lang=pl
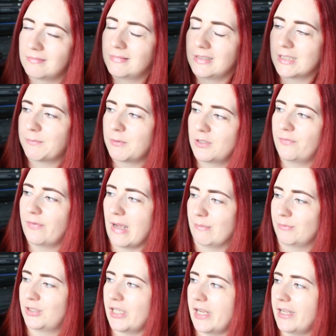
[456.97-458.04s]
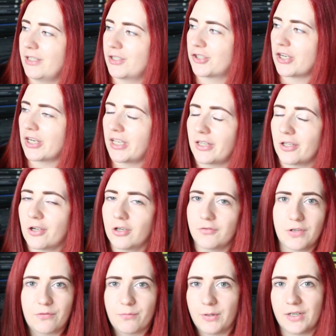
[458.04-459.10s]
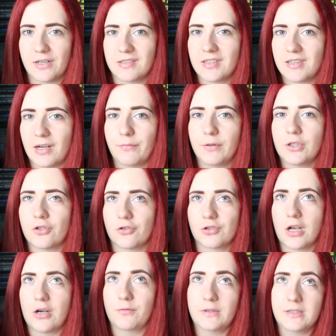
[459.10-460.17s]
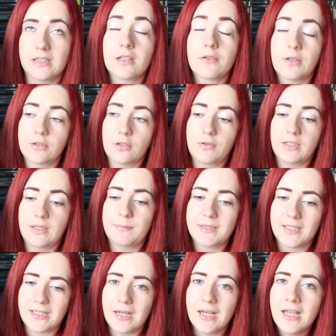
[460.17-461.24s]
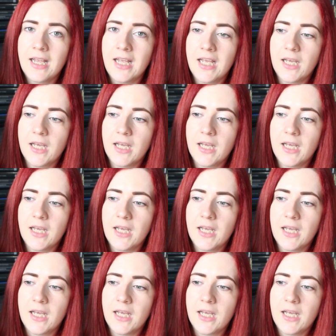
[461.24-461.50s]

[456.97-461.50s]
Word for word: Nie spodziewałam się, że kiedykolwiek w moje ręce trafi książka o fizyce kwantowej napisana